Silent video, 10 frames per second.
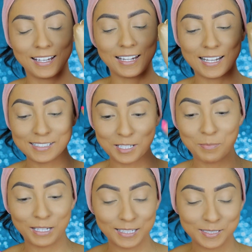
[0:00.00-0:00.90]
Qué
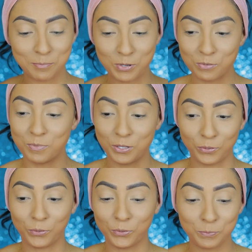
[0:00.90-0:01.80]
lástima que se me
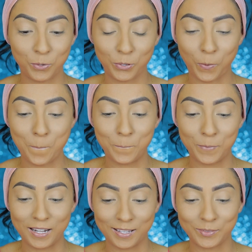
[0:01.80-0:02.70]
olvidó por
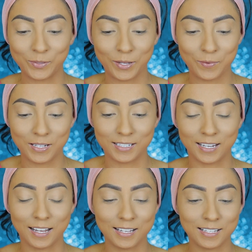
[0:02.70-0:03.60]
completo que
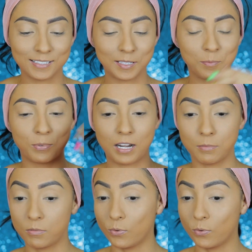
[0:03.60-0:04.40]
venía este primer.